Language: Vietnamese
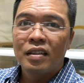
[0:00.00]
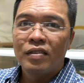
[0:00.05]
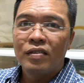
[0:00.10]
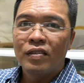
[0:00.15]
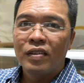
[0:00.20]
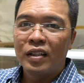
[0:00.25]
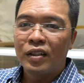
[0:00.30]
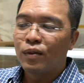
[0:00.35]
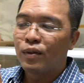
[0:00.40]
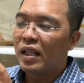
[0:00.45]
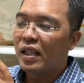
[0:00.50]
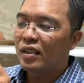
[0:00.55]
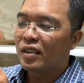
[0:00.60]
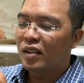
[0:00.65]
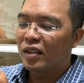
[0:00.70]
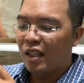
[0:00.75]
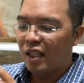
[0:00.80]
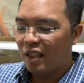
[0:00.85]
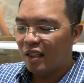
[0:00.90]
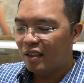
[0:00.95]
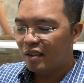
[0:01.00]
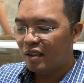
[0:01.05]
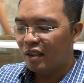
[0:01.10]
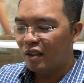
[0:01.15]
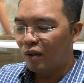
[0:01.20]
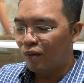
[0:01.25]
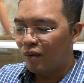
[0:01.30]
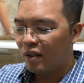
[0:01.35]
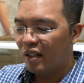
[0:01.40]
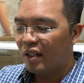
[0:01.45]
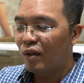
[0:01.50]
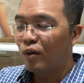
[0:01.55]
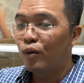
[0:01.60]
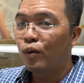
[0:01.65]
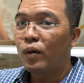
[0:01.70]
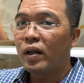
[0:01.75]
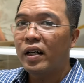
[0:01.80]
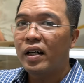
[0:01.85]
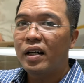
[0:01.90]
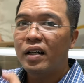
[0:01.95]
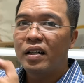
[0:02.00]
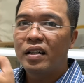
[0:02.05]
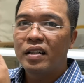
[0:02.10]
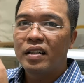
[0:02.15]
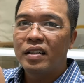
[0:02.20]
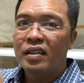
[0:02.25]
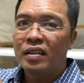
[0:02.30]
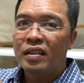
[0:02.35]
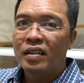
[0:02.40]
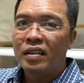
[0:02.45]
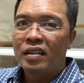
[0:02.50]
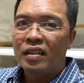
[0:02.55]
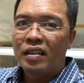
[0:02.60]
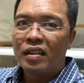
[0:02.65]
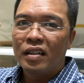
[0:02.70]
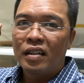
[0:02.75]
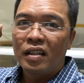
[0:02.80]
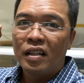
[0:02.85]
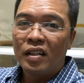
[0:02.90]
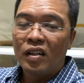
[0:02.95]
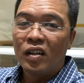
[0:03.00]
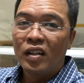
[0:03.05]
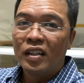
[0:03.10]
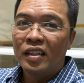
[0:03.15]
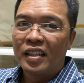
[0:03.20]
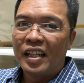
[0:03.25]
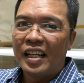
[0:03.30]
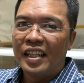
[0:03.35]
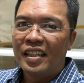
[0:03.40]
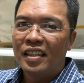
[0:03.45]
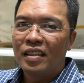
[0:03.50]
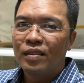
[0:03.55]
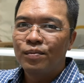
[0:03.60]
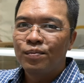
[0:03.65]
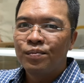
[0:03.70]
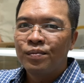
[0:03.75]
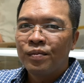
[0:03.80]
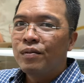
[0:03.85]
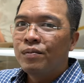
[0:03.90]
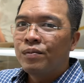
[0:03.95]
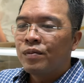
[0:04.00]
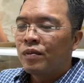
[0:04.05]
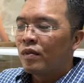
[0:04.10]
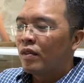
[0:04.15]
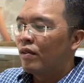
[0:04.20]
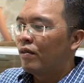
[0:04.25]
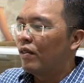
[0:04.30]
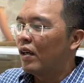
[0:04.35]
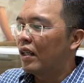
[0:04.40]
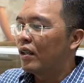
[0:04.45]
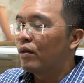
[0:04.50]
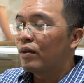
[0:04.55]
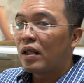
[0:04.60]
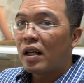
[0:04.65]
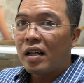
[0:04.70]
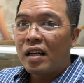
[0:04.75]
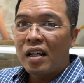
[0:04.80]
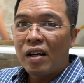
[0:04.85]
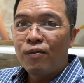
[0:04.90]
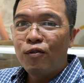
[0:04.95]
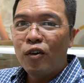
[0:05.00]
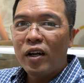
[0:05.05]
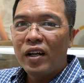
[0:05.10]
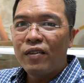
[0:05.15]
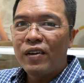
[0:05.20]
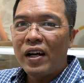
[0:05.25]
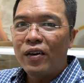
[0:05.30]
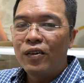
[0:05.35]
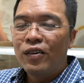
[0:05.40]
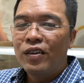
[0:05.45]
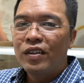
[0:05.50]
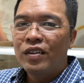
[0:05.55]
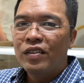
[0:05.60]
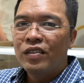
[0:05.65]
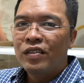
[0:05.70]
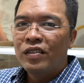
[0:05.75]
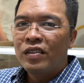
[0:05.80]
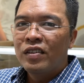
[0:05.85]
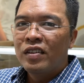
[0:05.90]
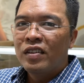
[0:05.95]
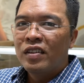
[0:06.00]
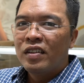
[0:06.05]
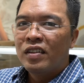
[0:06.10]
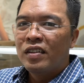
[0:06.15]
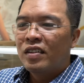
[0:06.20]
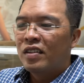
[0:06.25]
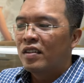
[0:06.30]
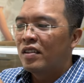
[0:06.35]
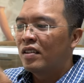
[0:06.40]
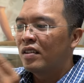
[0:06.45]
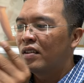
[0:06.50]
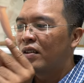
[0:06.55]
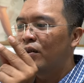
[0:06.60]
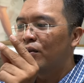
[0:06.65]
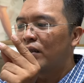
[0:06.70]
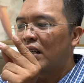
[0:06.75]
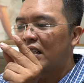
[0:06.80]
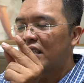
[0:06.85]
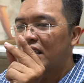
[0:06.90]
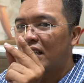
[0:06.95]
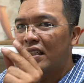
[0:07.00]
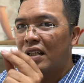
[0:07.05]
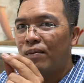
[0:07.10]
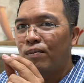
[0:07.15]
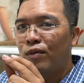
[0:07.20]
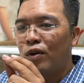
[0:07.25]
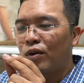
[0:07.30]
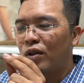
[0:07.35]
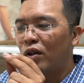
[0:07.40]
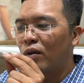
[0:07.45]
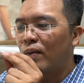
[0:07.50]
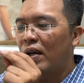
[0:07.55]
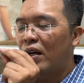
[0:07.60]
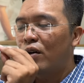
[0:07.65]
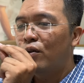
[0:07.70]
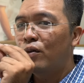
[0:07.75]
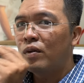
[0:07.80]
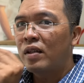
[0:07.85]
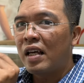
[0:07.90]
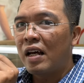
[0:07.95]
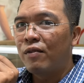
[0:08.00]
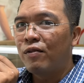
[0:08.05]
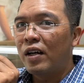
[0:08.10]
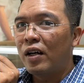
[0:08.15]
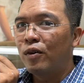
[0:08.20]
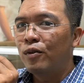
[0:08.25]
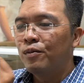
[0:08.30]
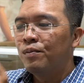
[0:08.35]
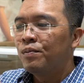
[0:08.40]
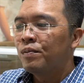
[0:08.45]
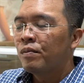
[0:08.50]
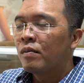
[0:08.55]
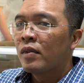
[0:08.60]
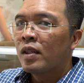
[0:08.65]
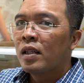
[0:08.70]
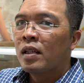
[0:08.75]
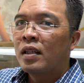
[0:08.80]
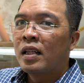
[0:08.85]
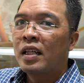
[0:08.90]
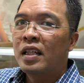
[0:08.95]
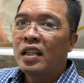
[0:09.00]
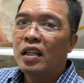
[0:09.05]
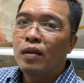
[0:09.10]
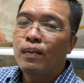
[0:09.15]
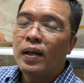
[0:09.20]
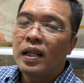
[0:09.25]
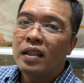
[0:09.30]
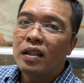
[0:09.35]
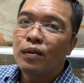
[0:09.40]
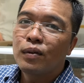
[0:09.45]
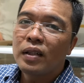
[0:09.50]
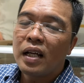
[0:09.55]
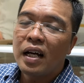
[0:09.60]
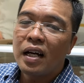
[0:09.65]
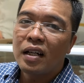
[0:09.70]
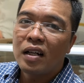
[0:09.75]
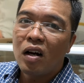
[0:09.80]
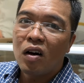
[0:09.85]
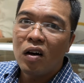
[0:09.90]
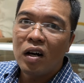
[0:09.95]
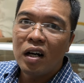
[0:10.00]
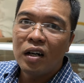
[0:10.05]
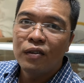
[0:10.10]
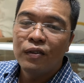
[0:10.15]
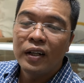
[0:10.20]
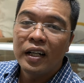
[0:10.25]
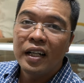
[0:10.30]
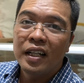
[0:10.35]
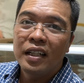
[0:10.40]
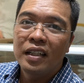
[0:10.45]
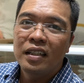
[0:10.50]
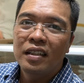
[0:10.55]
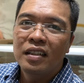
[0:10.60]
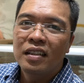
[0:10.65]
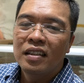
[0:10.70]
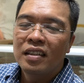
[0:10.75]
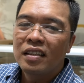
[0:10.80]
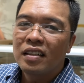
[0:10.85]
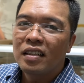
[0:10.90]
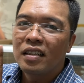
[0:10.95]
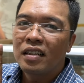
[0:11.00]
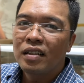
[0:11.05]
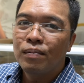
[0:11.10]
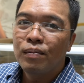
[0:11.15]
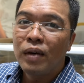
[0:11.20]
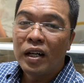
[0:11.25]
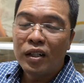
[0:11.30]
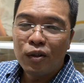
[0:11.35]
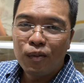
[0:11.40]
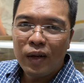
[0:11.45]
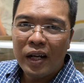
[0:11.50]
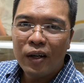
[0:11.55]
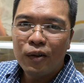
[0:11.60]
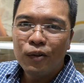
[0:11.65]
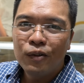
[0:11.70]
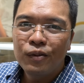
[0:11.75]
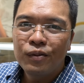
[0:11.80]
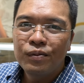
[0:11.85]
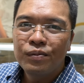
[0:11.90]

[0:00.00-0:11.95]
và chúng ta sẽ có thể sử dụng cái hũ que à, đo đường này và chúng ta cắm que vào chúng ta sẽ chấm một giọt máu chạm vào thì nếu mà chúng ta đo về mở trong máu